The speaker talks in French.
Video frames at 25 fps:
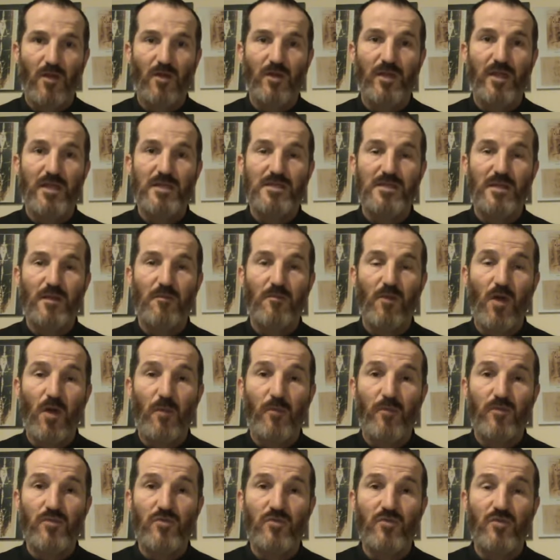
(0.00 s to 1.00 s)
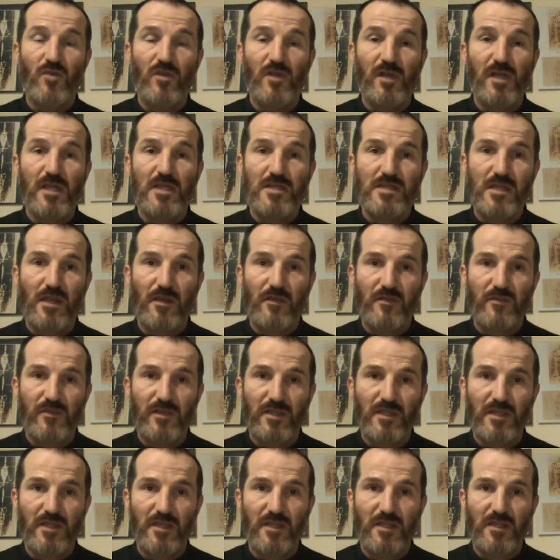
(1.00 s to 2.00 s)
Le Christ est mort pour nous donner sa
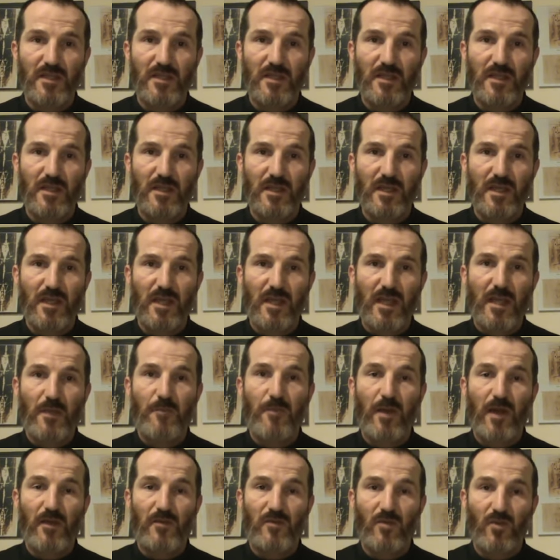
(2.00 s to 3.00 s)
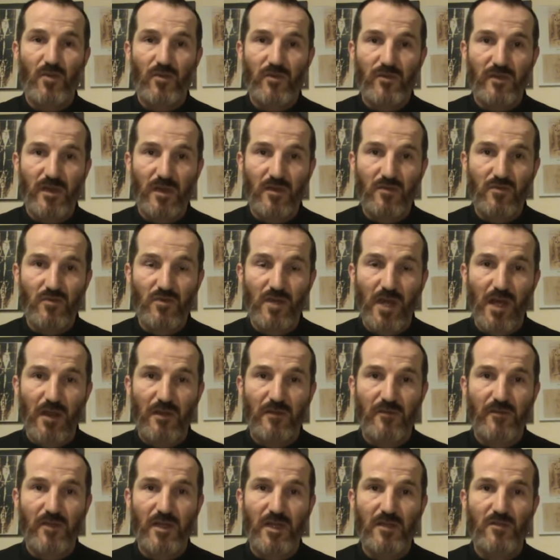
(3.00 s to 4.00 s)
vie et par son sang nous
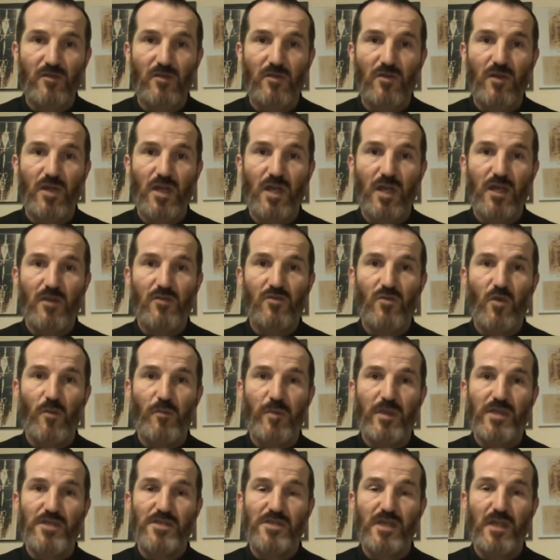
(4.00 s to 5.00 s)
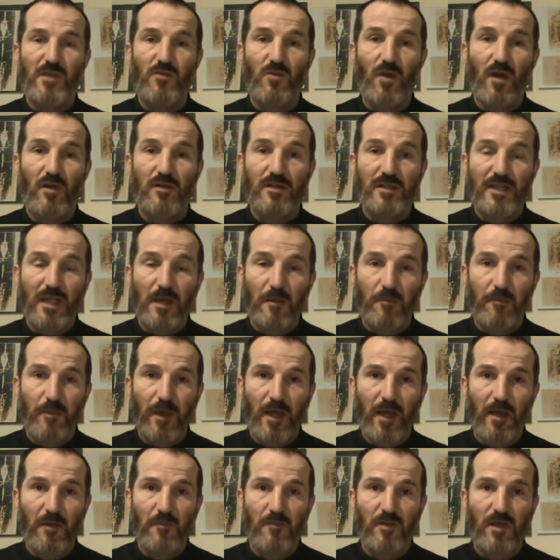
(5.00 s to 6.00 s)
laver de, nos péchés nous rendent
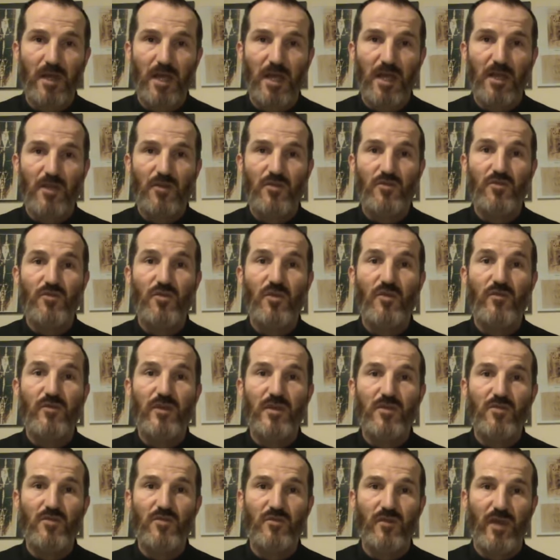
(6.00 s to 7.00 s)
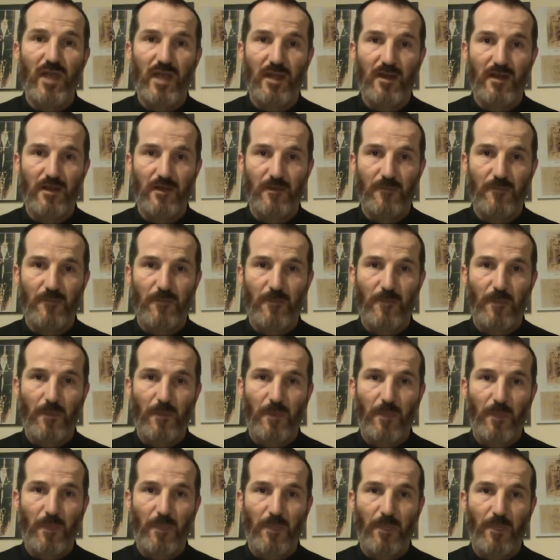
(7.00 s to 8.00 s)
capables d'une vie nouvelle.
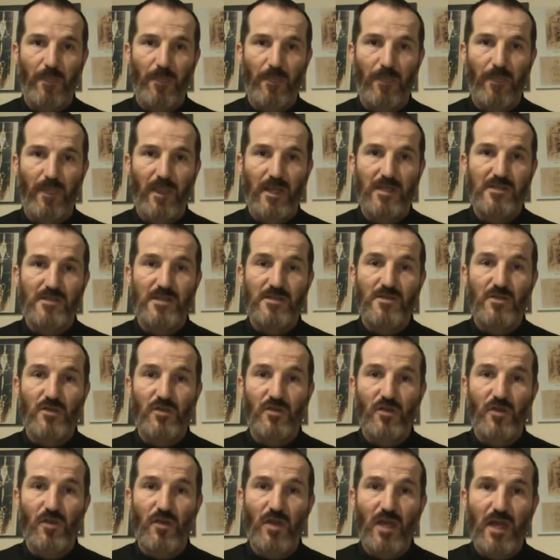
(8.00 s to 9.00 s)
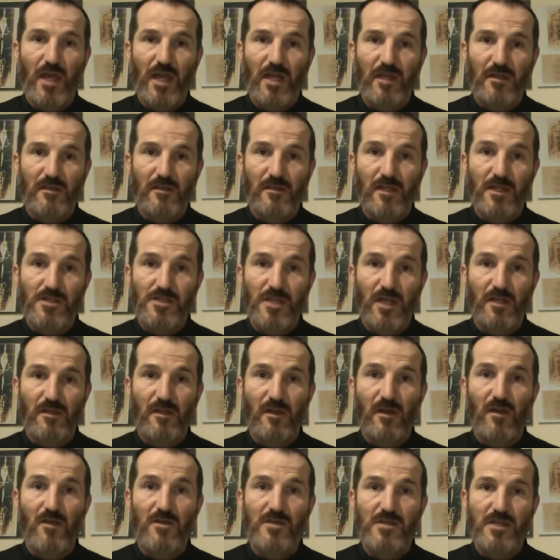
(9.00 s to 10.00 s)
C'est ce que déjà
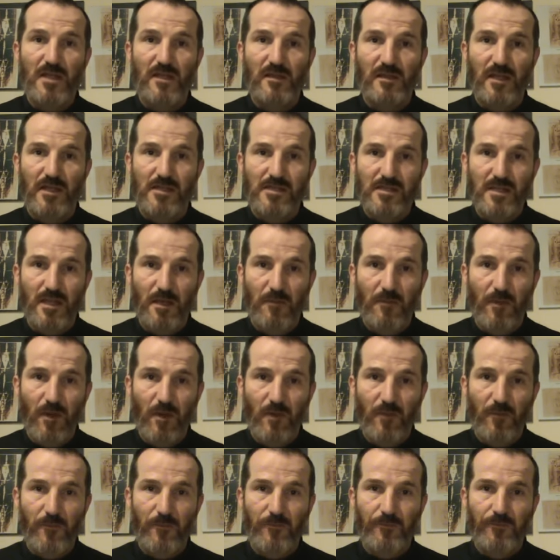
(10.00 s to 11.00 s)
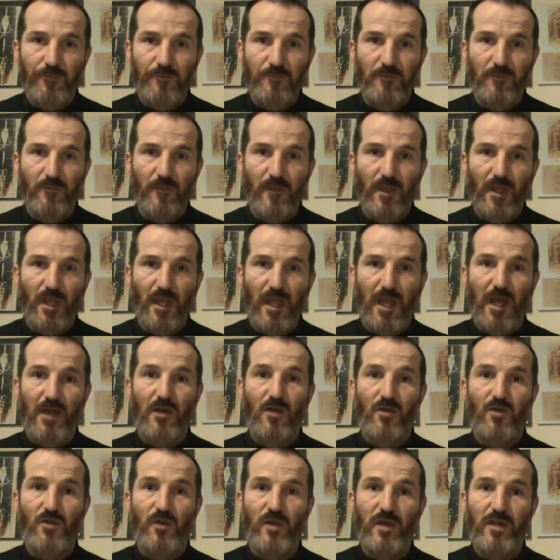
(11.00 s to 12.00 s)
dans l'Ancien Testament,
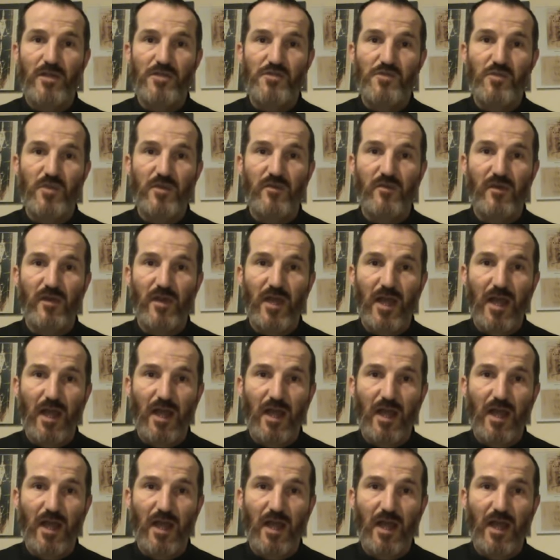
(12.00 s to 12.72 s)
alors que les Juifs